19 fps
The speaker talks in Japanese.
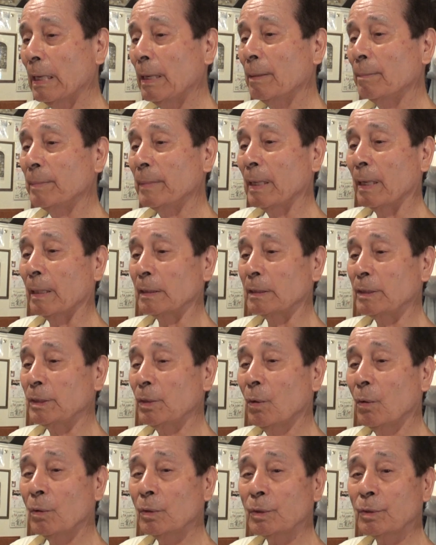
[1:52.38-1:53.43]
が皆地
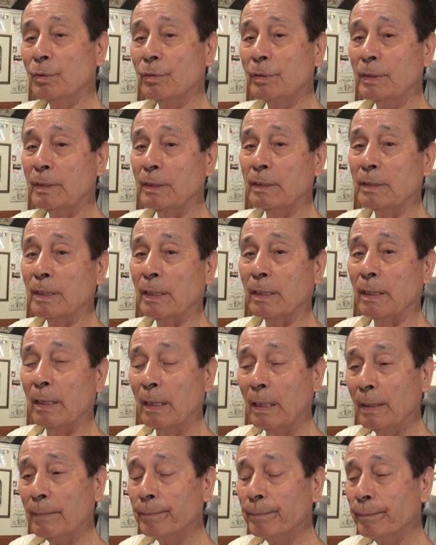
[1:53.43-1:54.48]
方出身者で
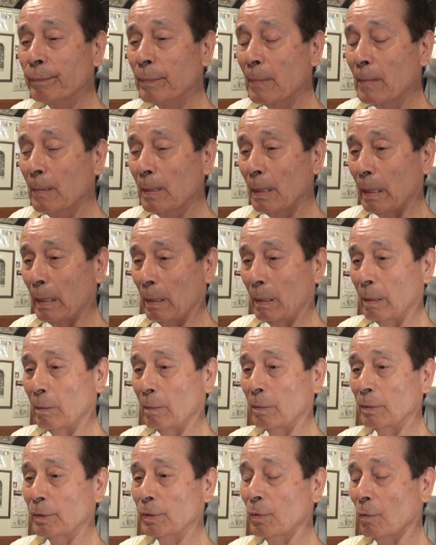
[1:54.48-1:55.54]
ね、うん
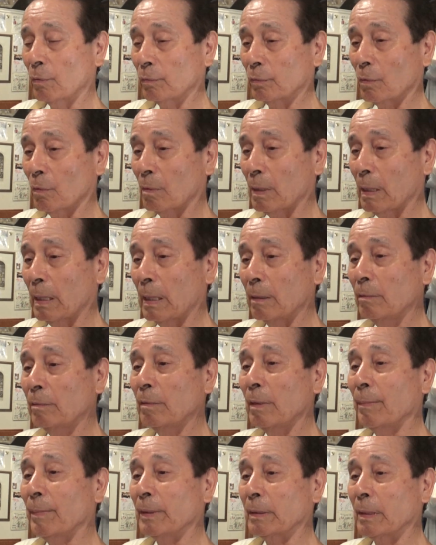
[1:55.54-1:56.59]
の四国とかある
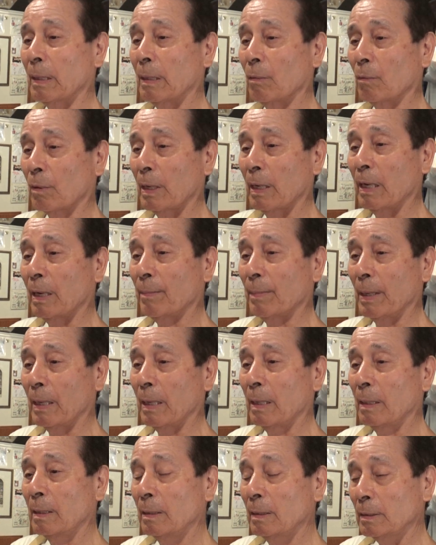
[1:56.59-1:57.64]
いはまた岡
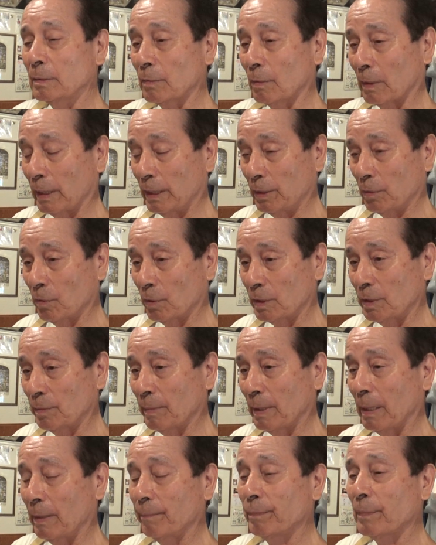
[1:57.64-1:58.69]
山それから広
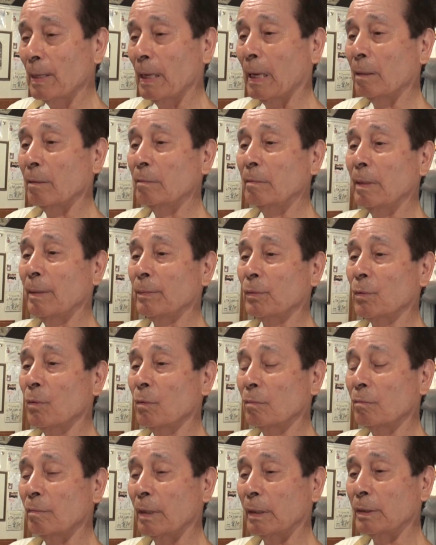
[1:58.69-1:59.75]
島あるいは遠
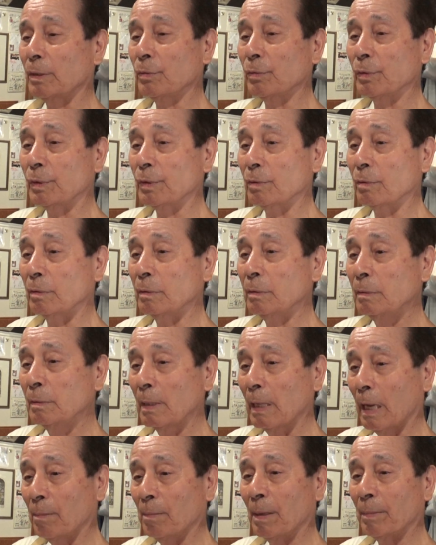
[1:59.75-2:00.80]
くは九州
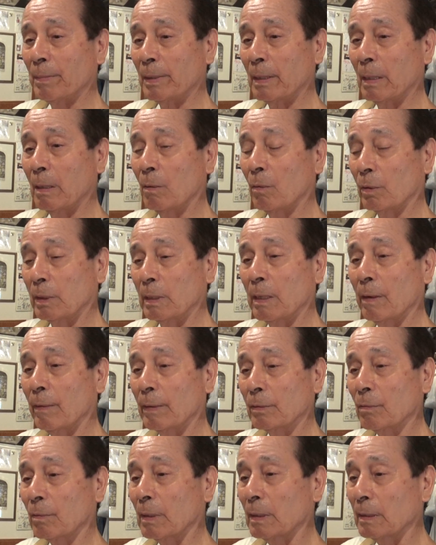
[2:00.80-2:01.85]
奄美や沖
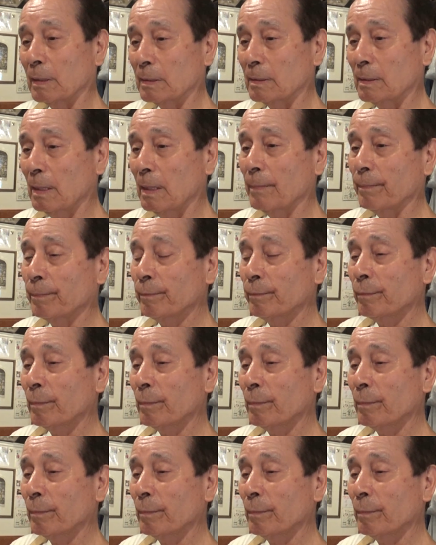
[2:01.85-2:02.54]
縄とかですね